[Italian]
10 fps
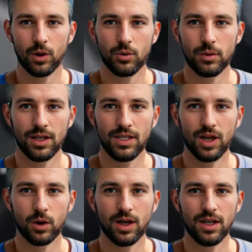
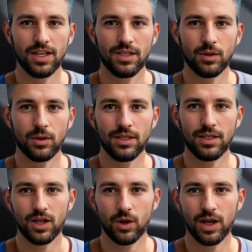automatico e la trazione
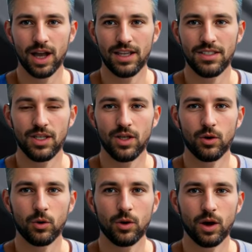anteriore
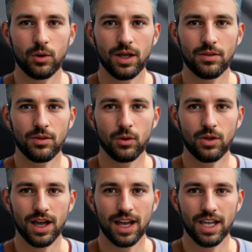garantiscono una guida
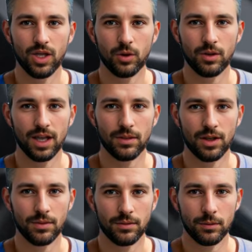fluida e intuitiva,